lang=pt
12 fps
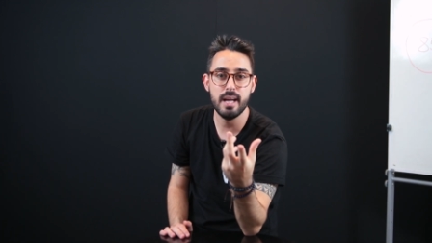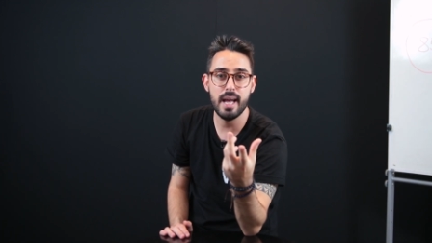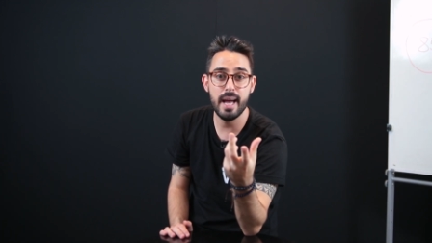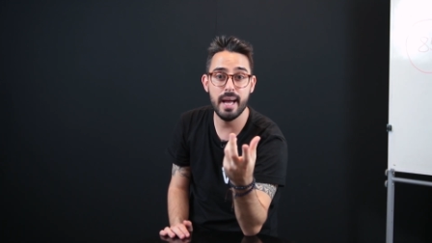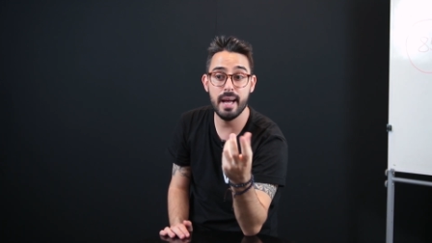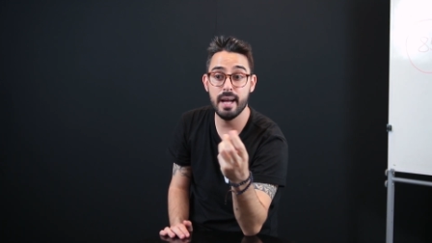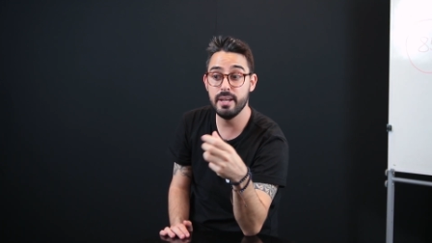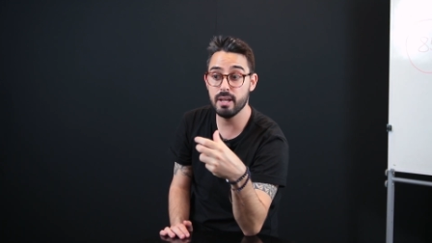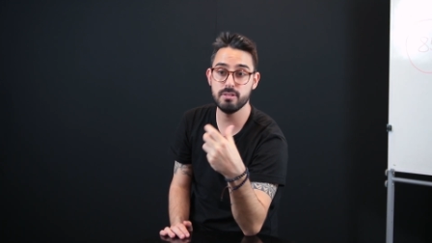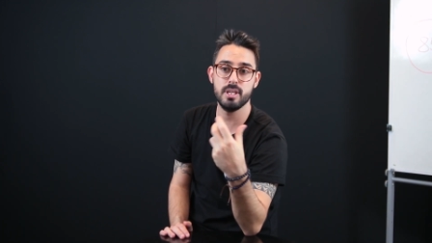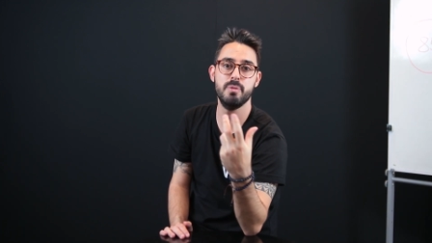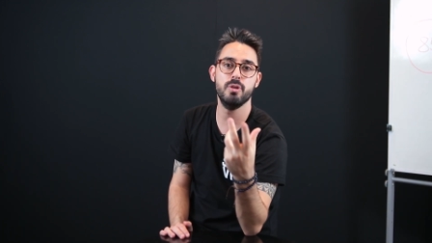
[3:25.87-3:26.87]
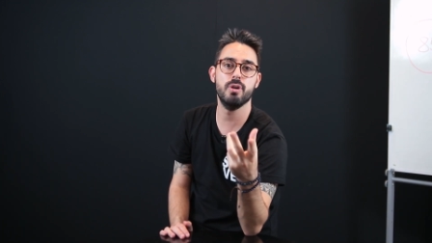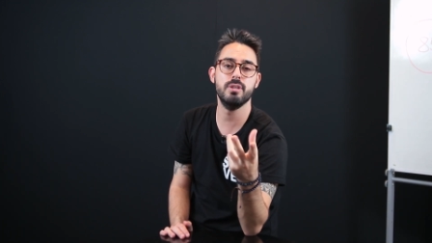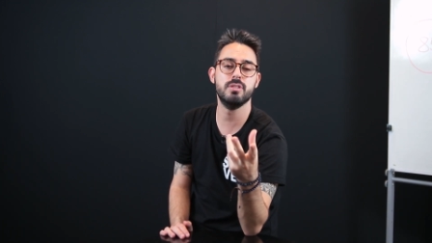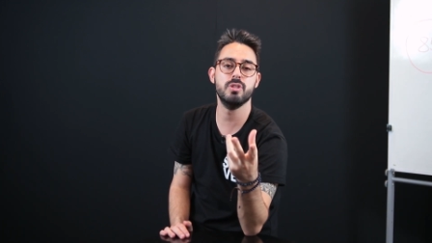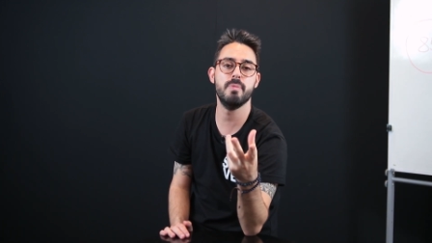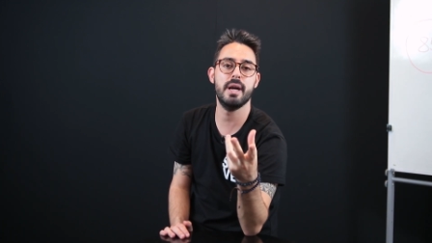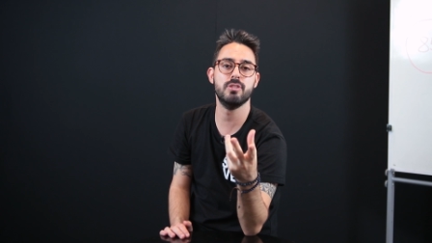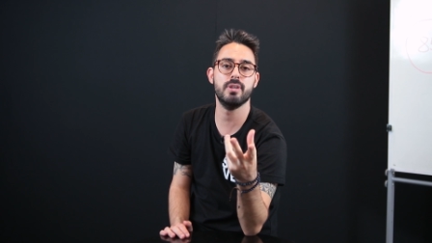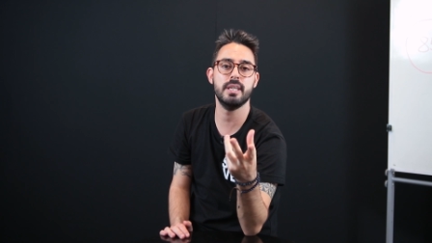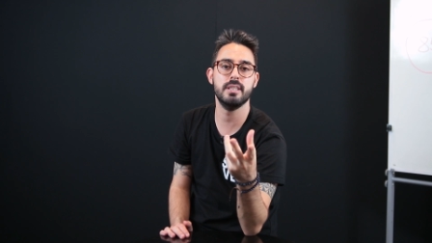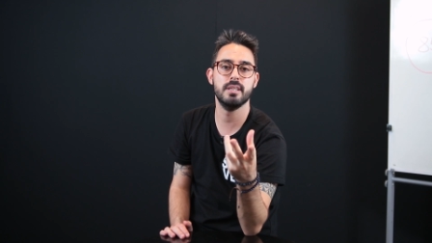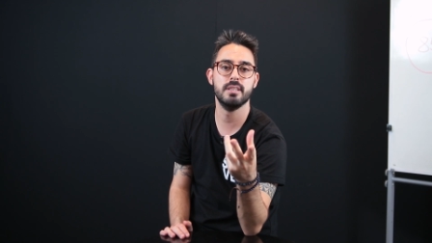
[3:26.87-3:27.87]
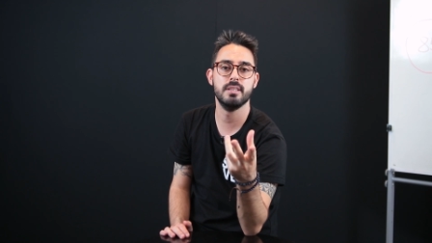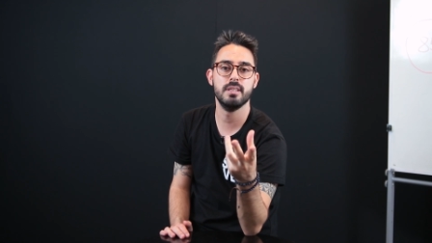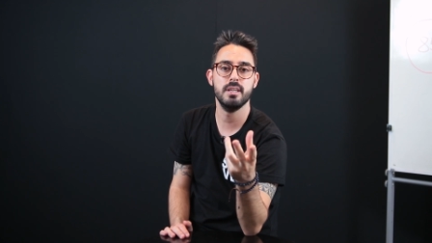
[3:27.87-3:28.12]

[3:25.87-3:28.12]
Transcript: é, não terminou o ensino médio ainda.